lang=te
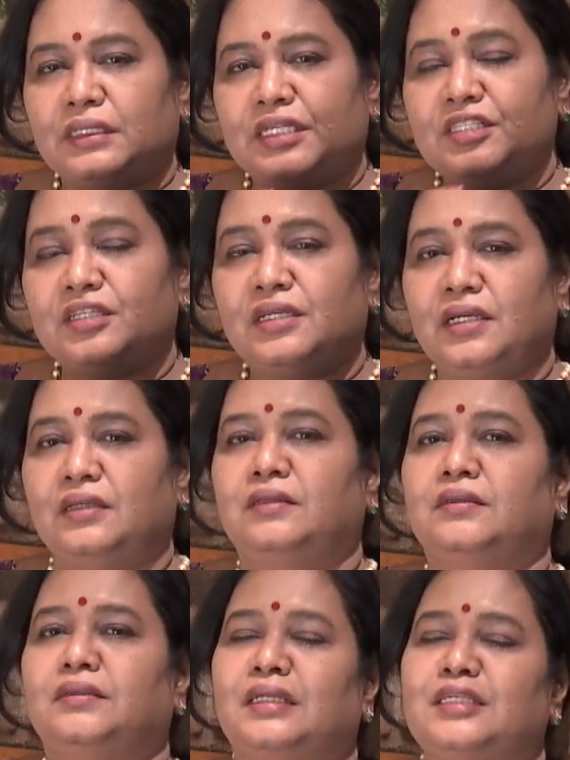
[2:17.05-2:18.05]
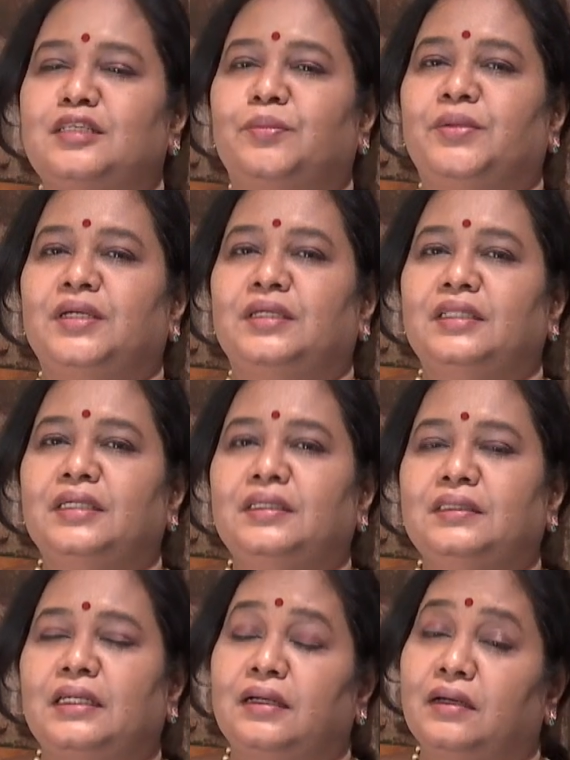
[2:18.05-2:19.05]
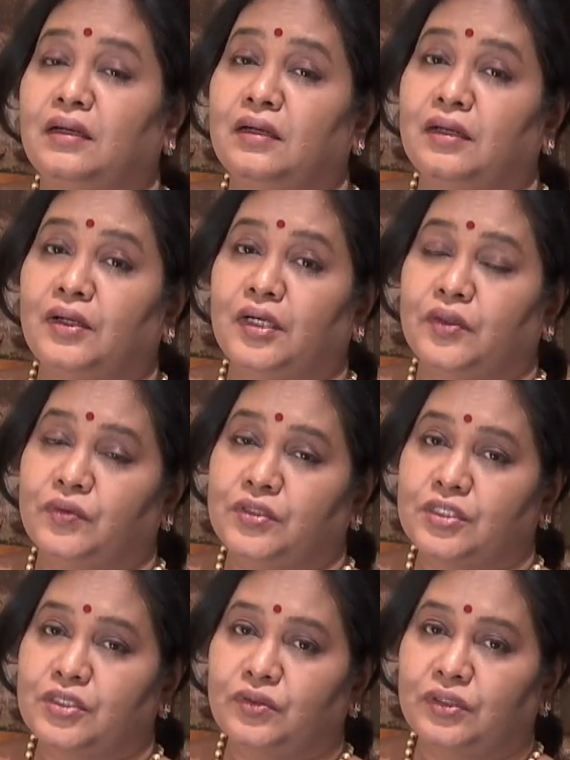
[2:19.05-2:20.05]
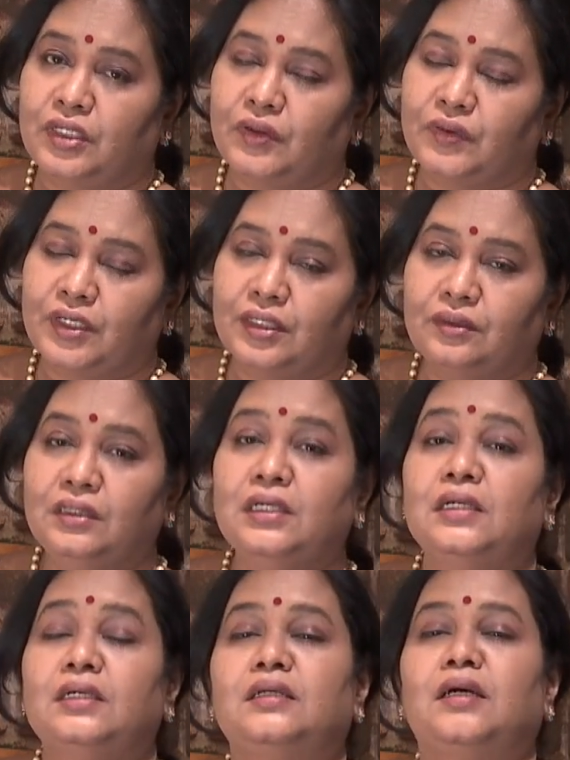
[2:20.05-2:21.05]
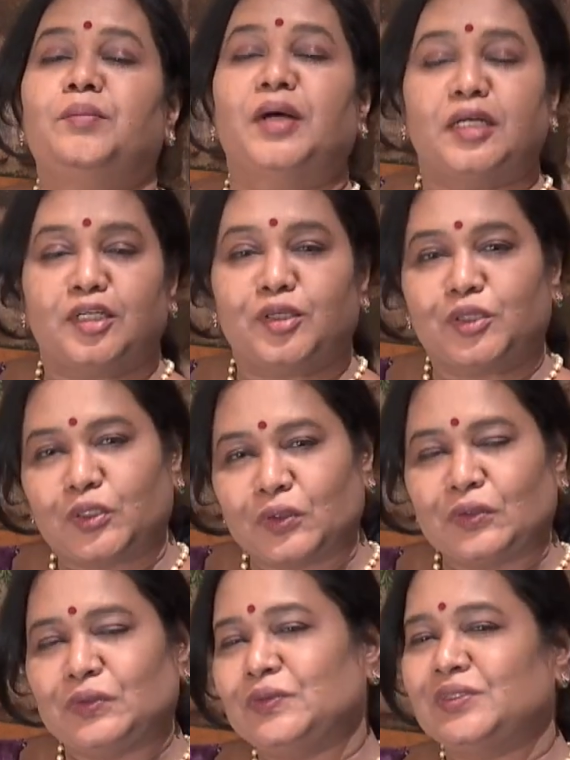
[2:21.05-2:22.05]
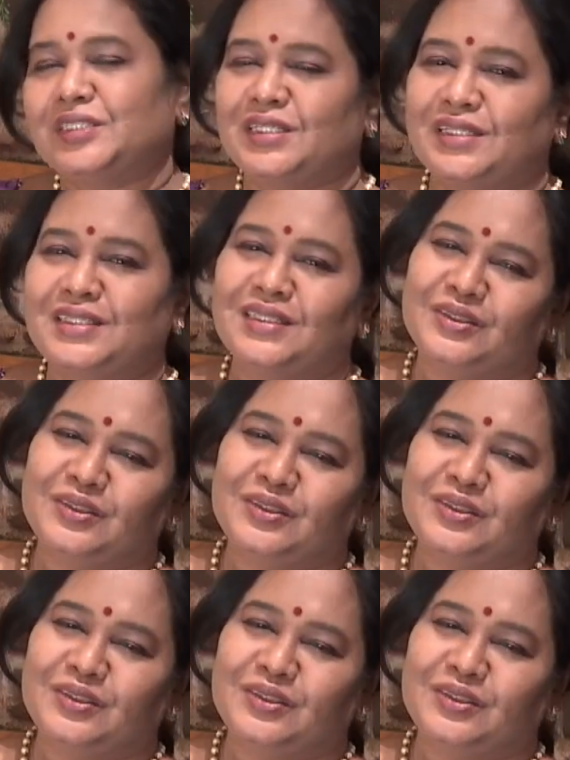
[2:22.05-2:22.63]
రీజనల్ రెసిపీ ఇది తెలంగాణలో ఎక్కువ చేసుకుంటూ ఉంటారు టమాటో తొక్కు చేసి